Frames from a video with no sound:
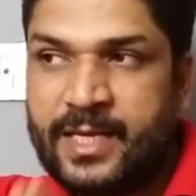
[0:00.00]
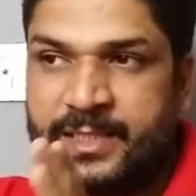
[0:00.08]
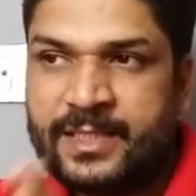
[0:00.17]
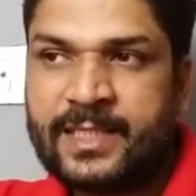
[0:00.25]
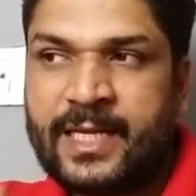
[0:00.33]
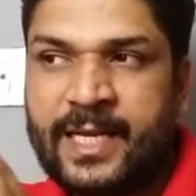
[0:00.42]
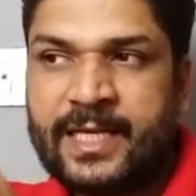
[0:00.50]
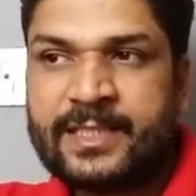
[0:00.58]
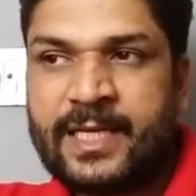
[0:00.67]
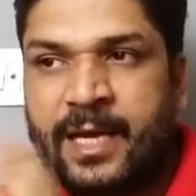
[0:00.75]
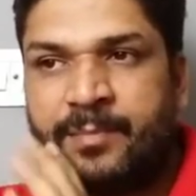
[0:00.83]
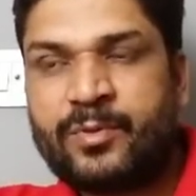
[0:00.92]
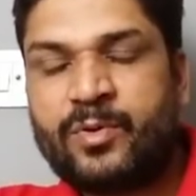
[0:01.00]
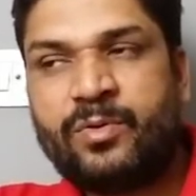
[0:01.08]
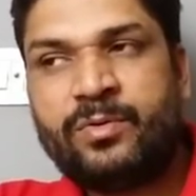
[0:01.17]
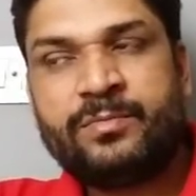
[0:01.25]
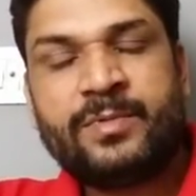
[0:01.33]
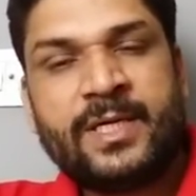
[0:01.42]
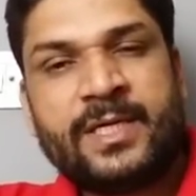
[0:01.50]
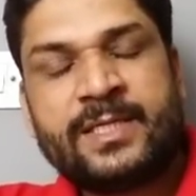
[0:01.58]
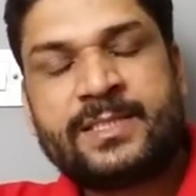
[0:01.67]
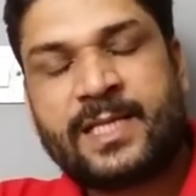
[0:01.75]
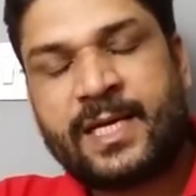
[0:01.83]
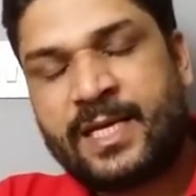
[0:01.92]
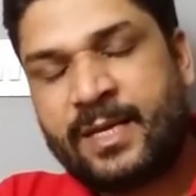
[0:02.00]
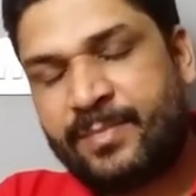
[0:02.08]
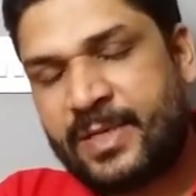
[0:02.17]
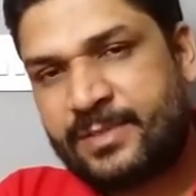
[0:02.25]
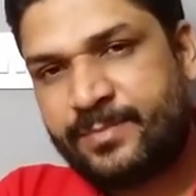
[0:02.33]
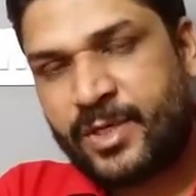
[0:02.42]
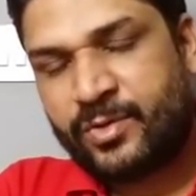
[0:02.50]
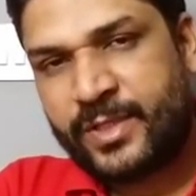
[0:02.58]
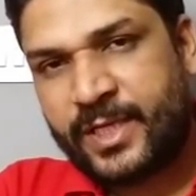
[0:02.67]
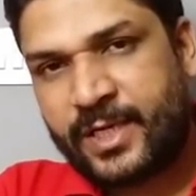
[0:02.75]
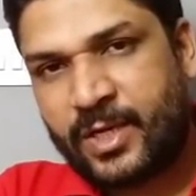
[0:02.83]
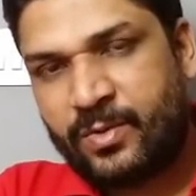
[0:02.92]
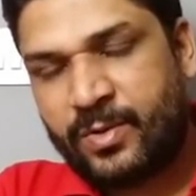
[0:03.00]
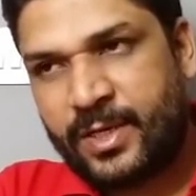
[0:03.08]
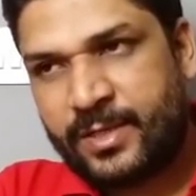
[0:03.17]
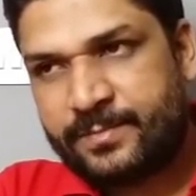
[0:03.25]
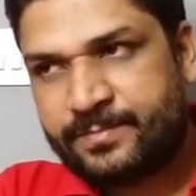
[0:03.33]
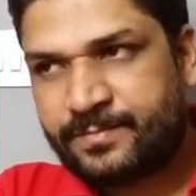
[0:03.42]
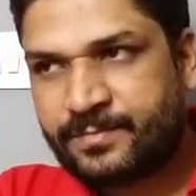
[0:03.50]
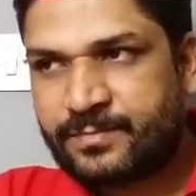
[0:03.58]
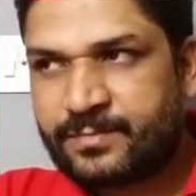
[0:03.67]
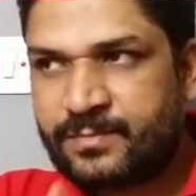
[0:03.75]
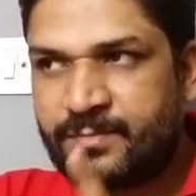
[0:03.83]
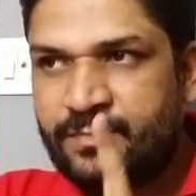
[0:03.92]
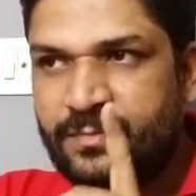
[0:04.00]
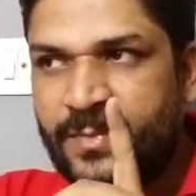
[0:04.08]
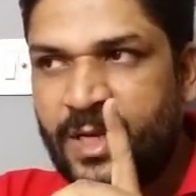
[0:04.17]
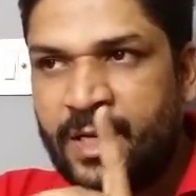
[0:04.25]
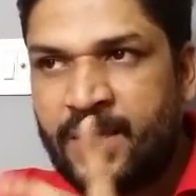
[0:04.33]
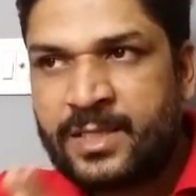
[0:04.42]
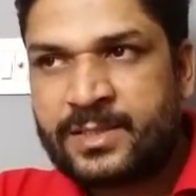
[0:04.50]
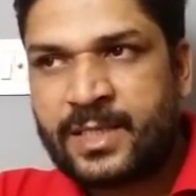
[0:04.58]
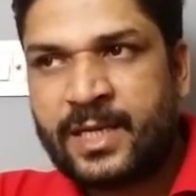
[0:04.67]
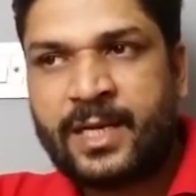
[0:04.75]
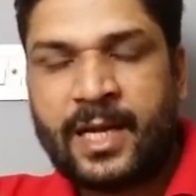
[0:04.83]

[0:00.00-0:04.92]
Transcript: इसी तरीके से आपको सन की प्लेसमेंट को देखना होगा सन